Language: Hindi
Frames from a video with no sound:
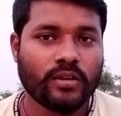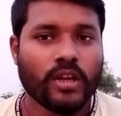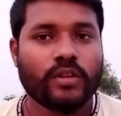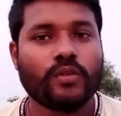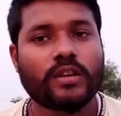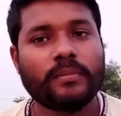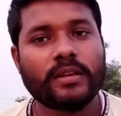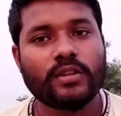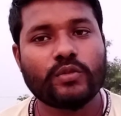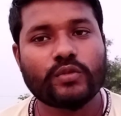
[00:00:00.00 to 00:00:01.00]
हूँ जो कि
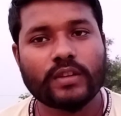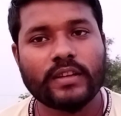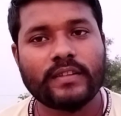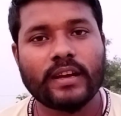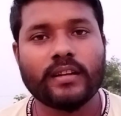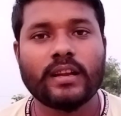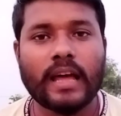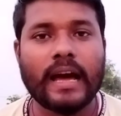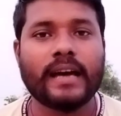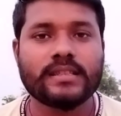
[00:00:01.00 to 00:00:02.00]
मेरे दूसरे
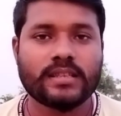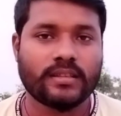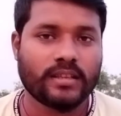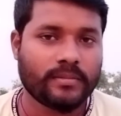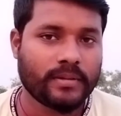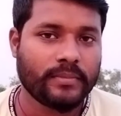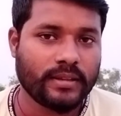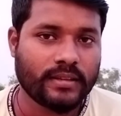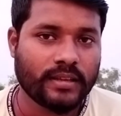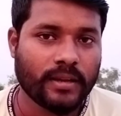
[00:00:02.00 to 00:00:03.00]
चैनल आर चंदन पर
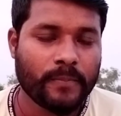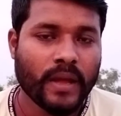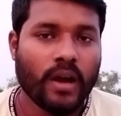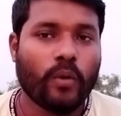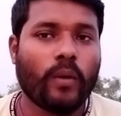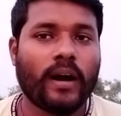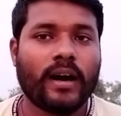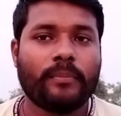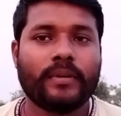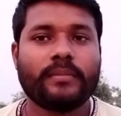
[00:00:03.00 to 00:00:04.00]
मिलती है
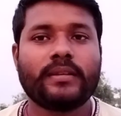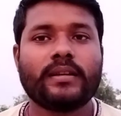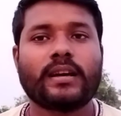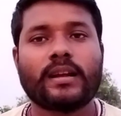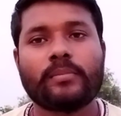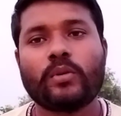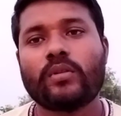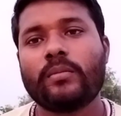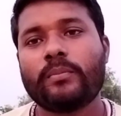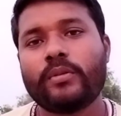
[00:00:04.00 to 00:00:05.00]
वहाँ पर भी अगर
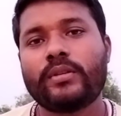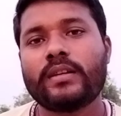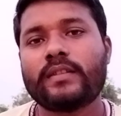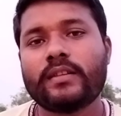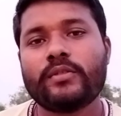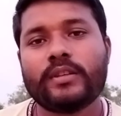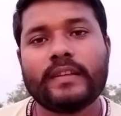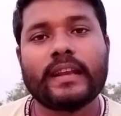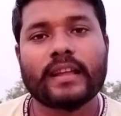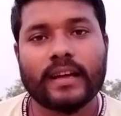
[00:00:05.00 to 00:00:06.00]
आपको कंप्यूटर से
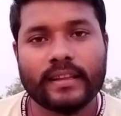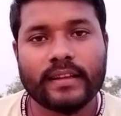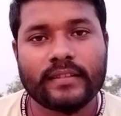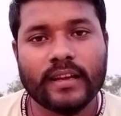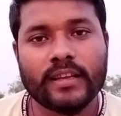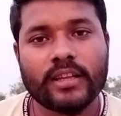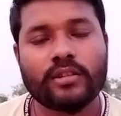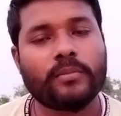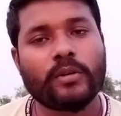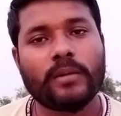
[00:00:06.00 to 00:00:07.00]
जुड़ी जानकारियाँ चाहिए
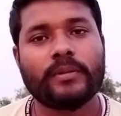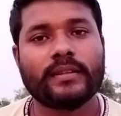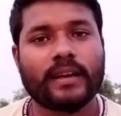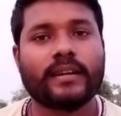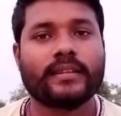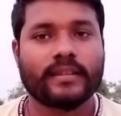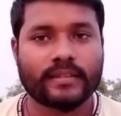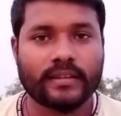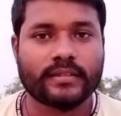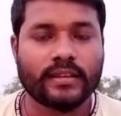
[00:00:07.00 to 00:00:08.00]
तो आप वहाँ पर जाकर
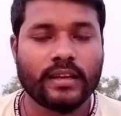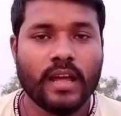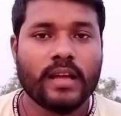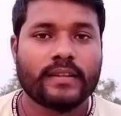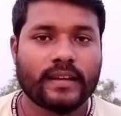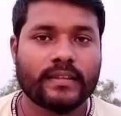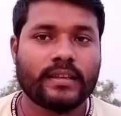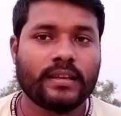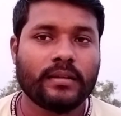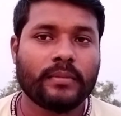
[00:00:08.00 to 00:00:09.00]
देख सकते हैं सकते हैं
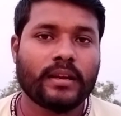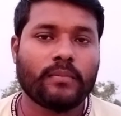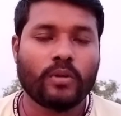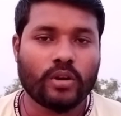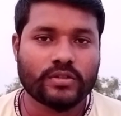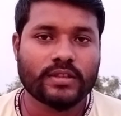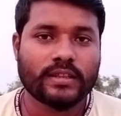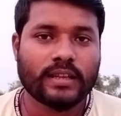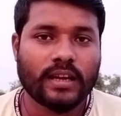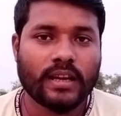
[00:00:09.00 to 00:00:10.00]
साथ ही मेरा ब्लॉग
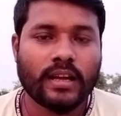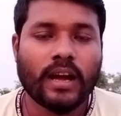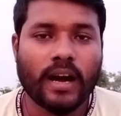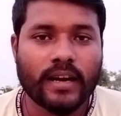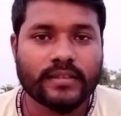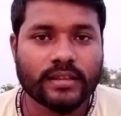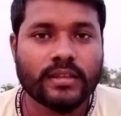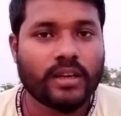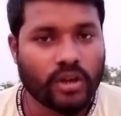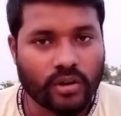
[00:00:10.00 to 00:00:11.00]
चलता है आर
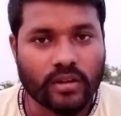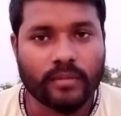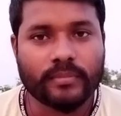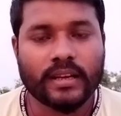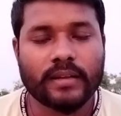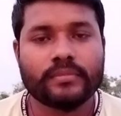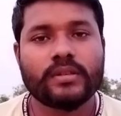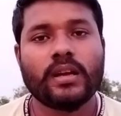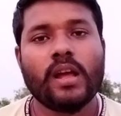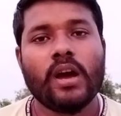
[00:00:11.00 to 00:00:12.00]
चंदन डॉट कॉम के नाम
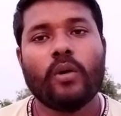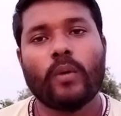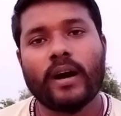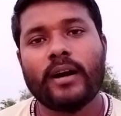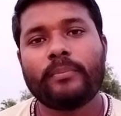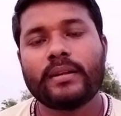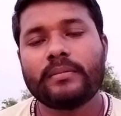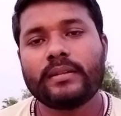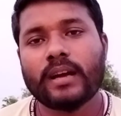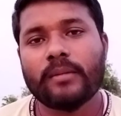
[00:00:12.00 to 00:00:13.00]
से वहाँ
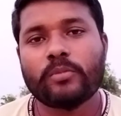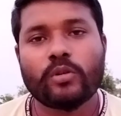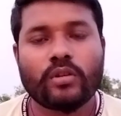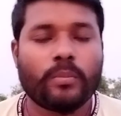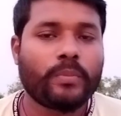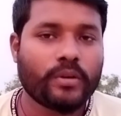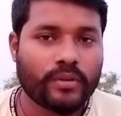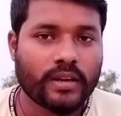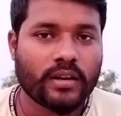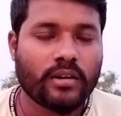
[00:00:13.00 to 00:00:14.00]
पर भी आपको
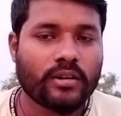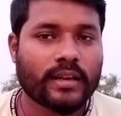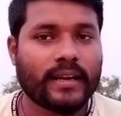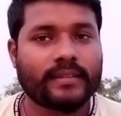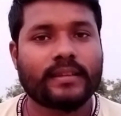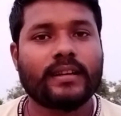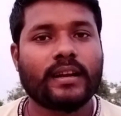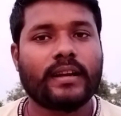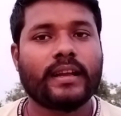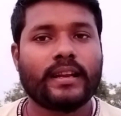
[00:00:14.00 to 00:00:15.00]
कंप्यूटर और ख़ास
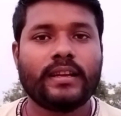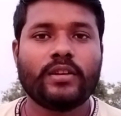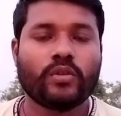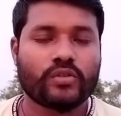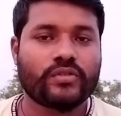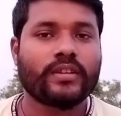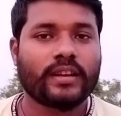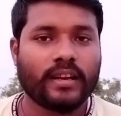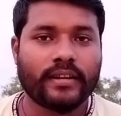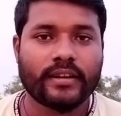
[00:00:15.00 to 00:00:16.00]
करके टैली नोट्स
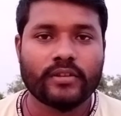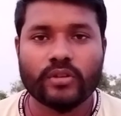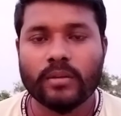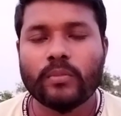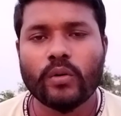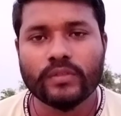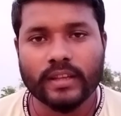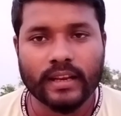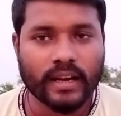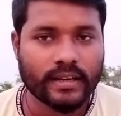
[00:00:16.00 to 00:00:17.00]
से रिलेटेड जो है बहुत
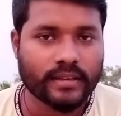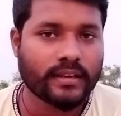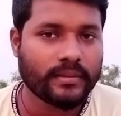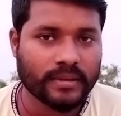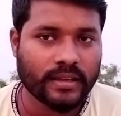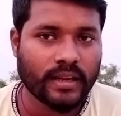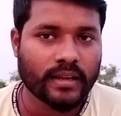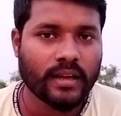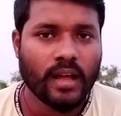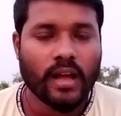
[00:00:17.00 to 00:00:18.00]
सारे आर्टिकल मिल
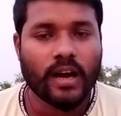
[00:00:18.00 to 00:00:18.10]
जाएंगे